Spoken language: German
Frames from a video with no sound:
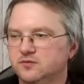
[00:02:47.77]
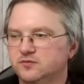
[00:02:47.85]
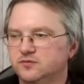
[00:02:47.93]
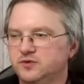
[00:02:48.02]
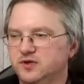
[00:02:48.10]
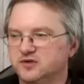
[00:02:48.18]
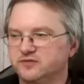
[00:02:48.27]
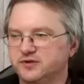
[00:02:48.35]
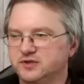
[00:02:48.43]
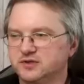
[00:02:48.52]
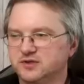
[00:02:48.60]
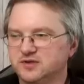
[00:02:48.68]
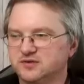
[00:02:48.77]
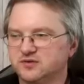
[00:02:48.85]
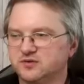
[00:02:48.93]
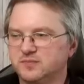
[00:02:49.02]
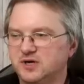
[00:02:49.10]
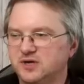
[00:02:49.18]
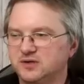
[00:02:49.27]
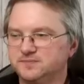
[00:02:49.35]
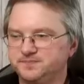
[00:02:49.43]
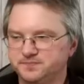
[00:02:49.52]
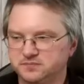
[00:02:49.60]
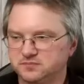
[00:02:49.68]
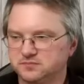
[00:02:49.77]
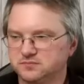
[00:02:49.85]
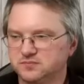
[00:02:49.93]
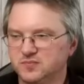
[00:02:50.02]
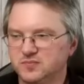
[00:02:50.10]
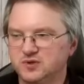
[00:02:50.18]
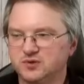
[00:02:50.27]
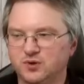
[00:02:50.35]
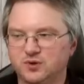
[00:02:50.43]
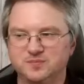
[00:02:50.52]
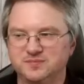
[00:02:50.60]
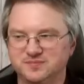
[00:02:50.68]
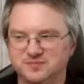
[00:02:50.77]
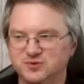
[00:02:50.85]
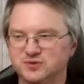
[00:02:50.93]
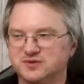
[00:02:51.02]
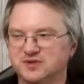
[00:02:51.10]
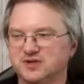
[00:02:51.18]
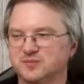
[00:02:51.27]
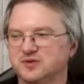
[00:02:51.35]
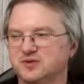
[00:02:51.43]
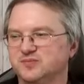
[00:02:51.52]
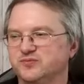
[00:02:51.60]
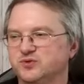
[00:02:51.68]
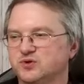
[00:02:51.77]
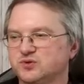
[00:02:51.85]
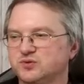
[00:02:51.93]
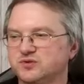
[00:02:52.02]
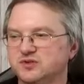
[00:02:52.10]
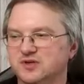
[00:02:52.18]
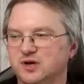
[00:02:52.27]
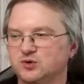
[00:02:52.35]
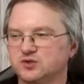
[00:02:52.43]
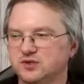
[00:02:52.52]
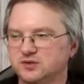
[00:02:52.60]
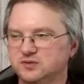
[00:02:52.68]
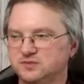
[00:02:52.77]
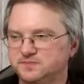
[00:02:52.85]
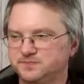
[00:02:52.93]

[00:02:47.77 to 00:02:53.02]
Sie entwickelt ganz normal. Ich komme sozusagen mit dem Vorstoß. Sie tauscht auch.